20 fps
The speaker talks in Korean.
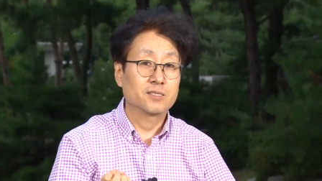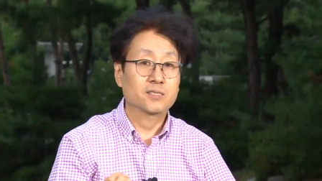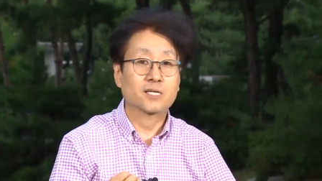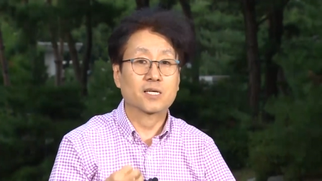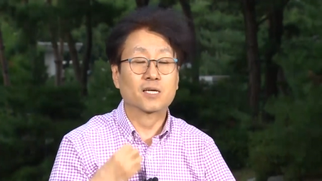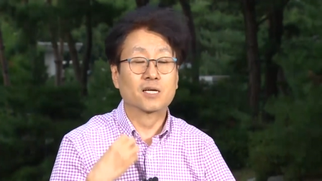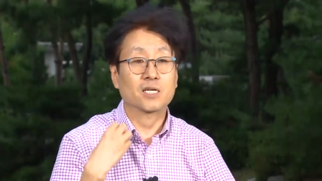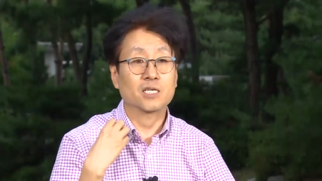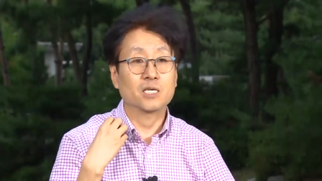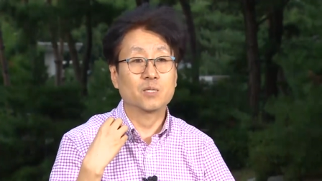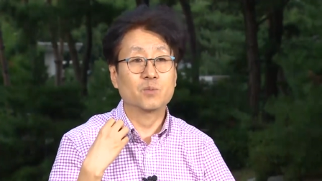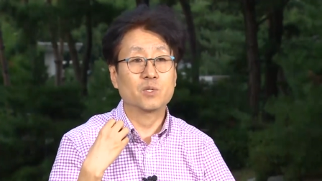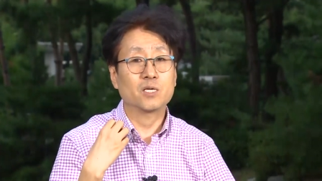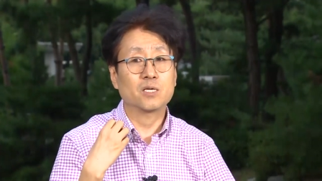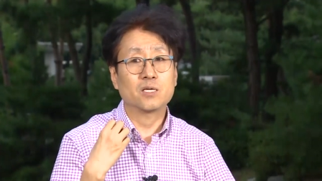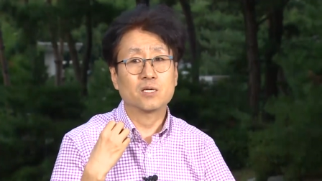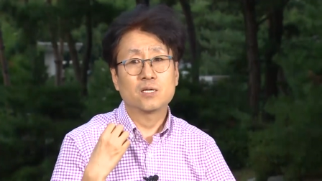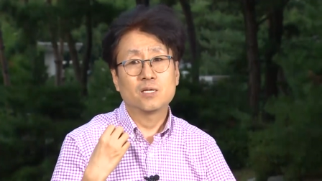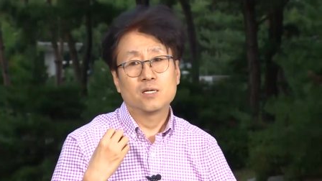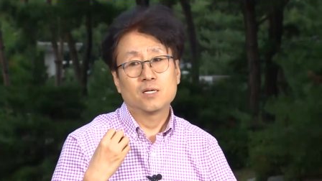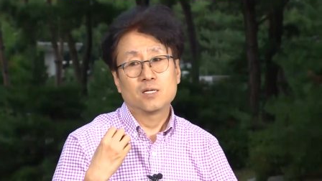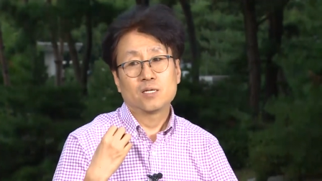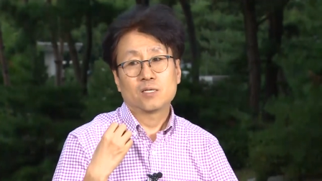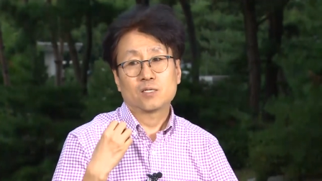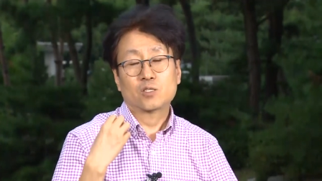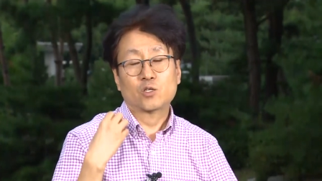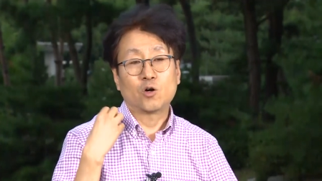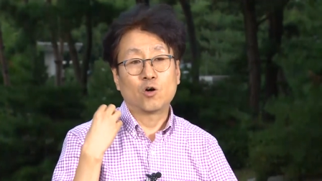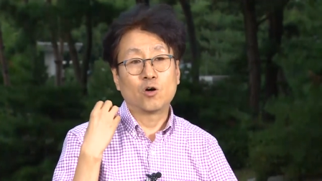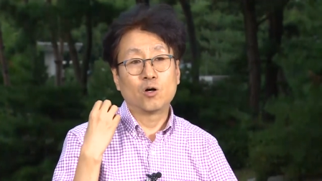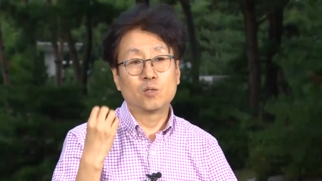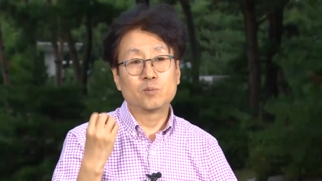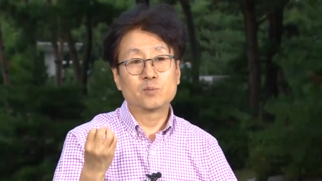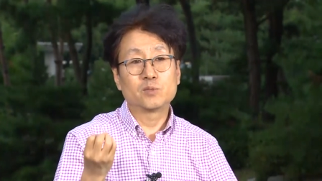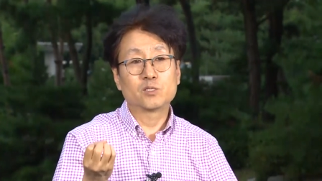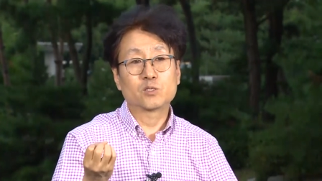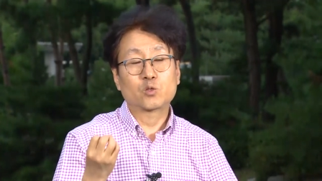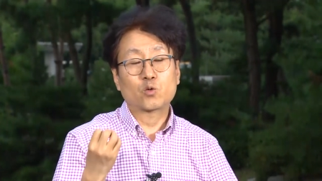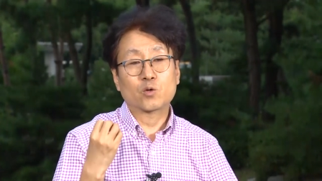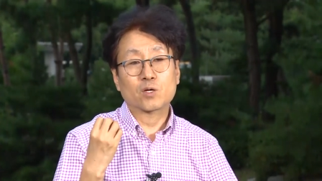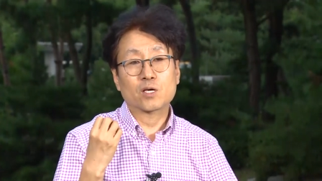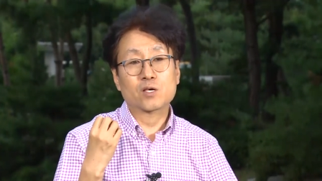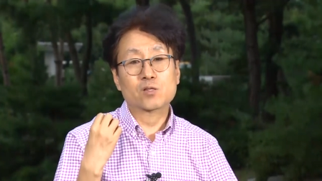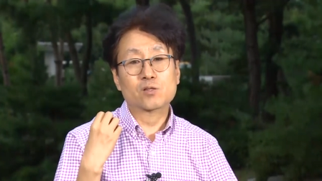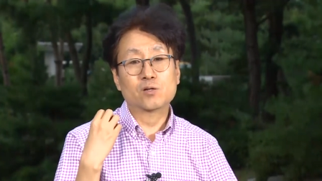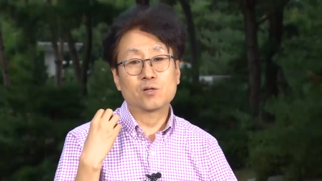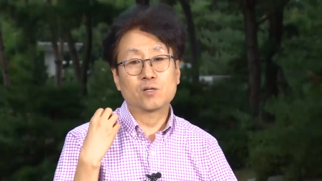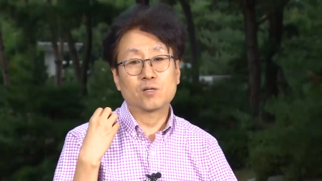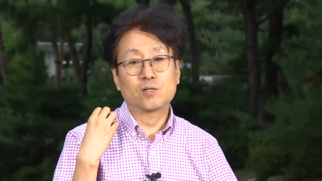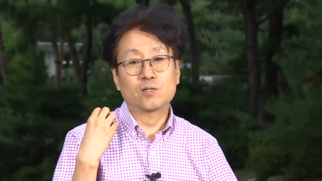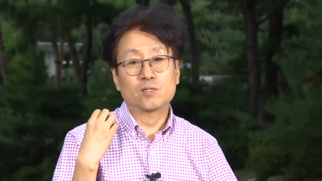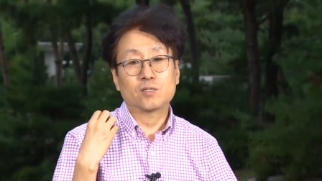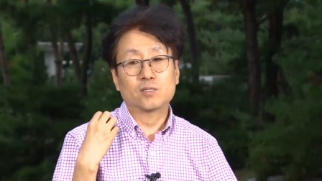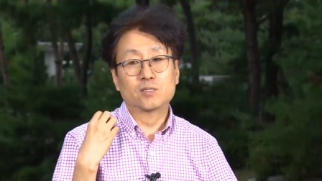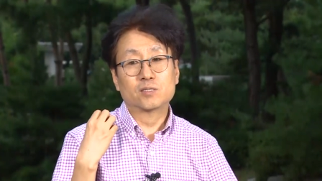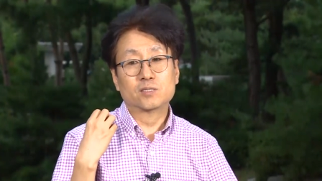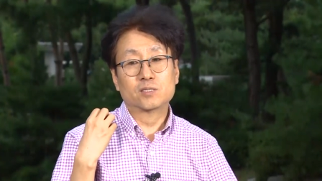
자기가 이미 경험을 통해서